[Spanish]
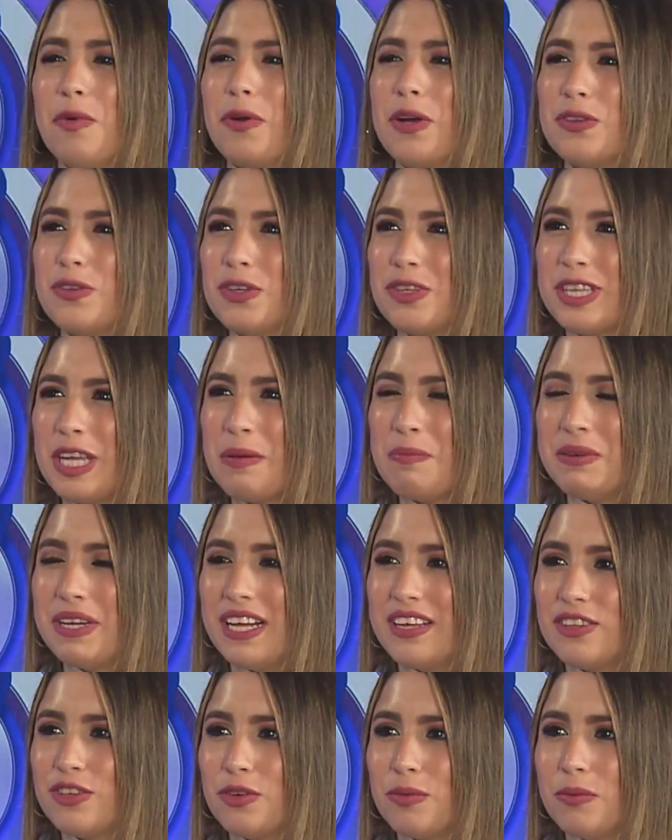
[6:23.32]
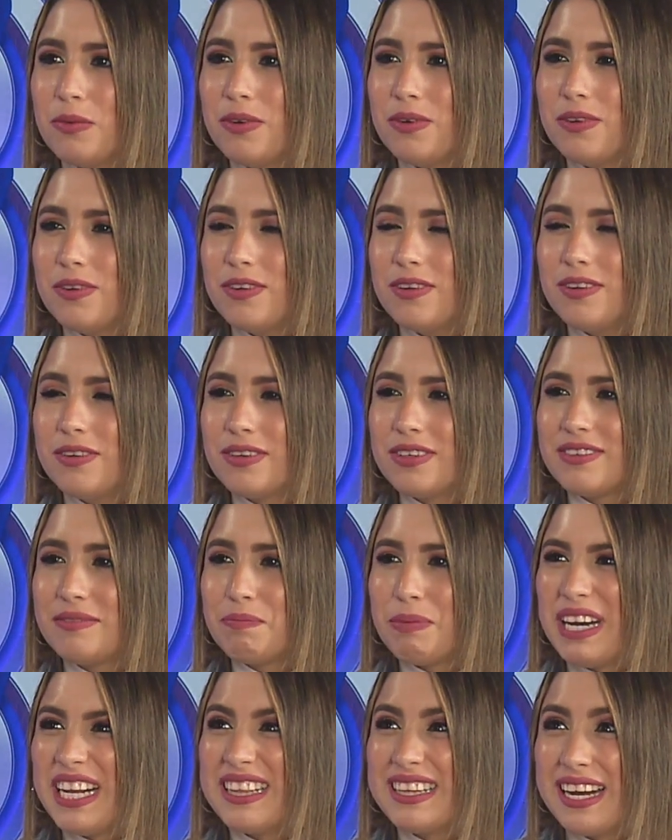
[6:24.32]
cuando uno está esperando como
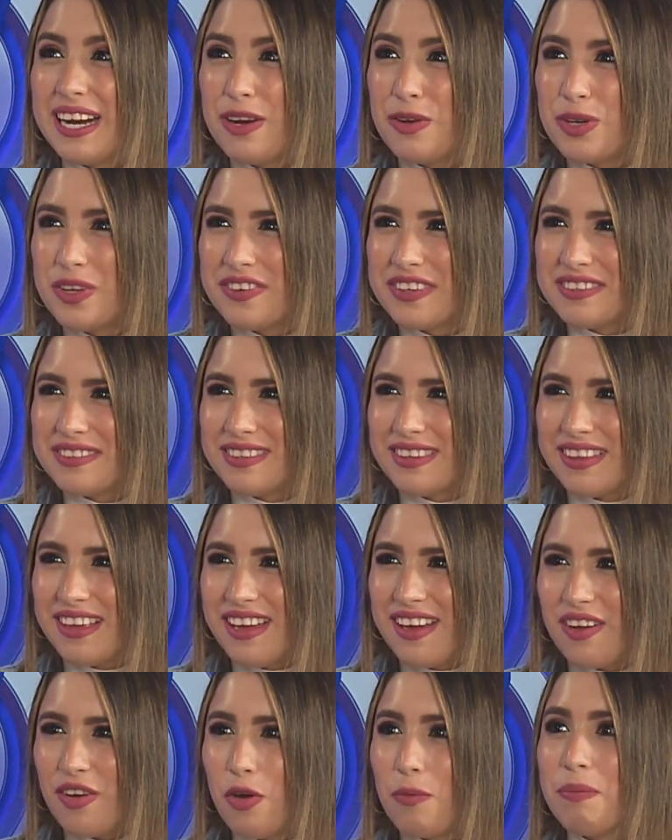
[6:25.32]
para entrar a la universidad. Tal